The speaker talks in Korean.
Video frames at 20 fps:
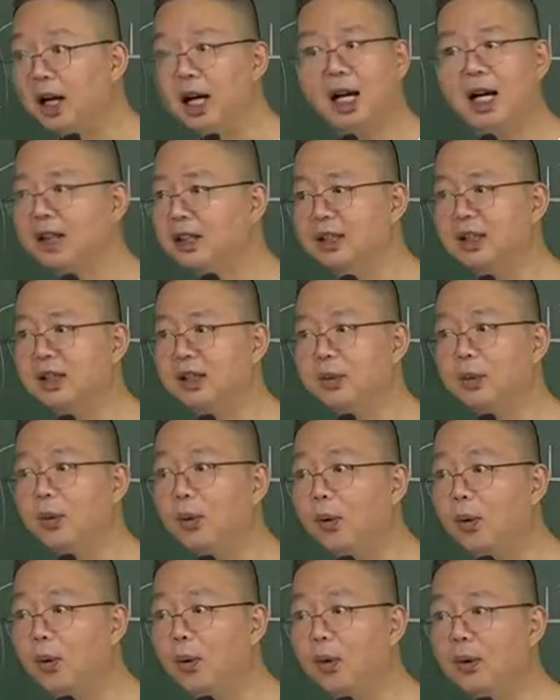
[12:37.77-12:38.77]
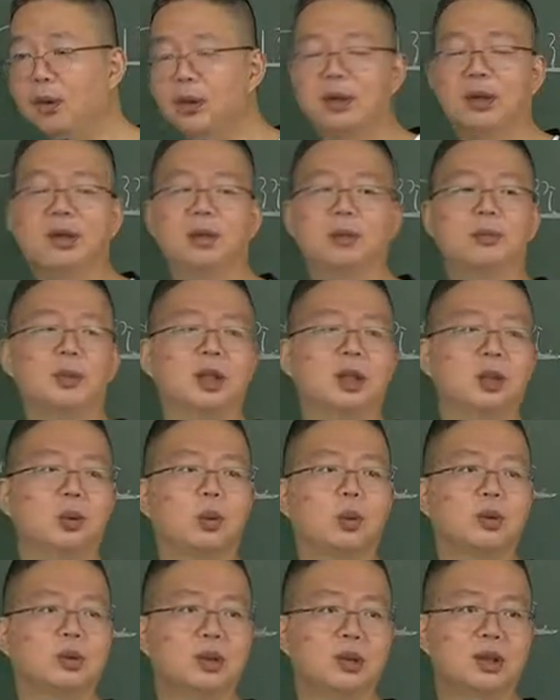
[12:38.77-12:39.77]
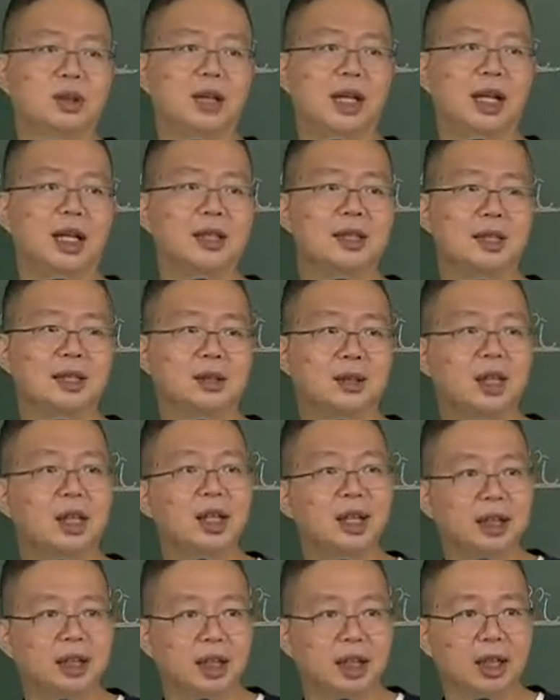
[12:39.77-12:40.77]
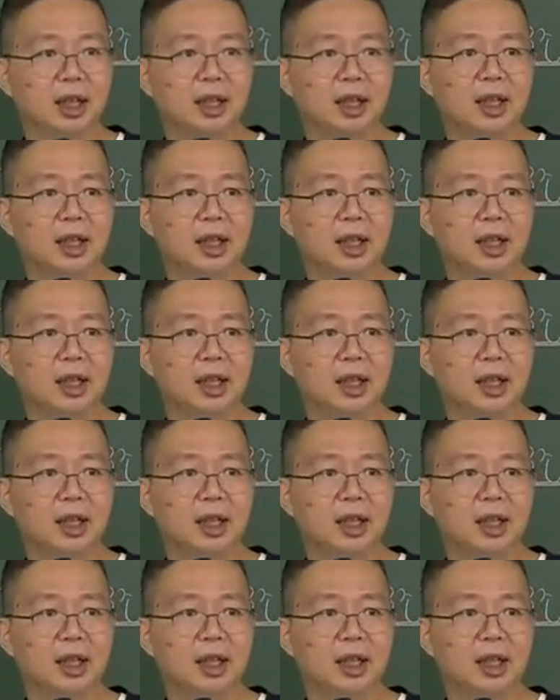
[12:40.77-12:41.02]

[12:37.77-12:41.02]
아니고 여러분들이 독서실에 앉아서 해야 돼.